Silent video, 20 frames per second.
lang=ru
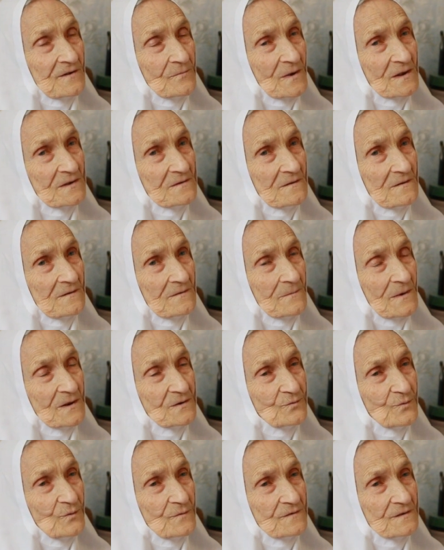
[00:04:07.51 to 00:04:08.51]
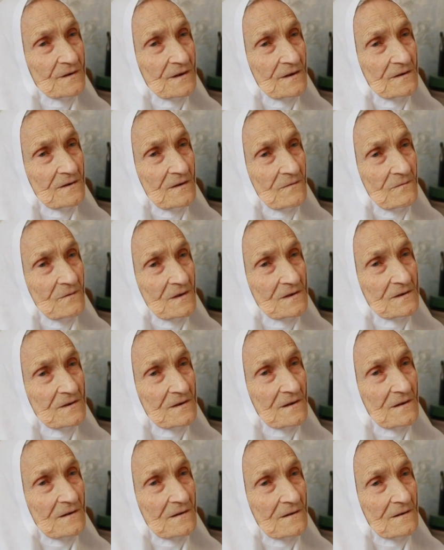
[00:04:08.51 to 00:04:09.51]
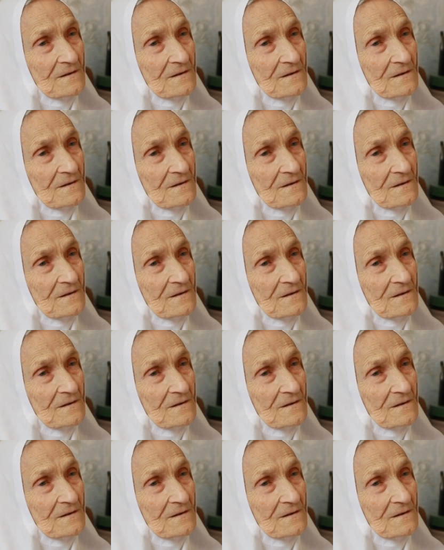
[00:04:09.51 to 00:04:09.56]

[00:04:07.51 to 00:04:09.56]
моск... московская дивизия.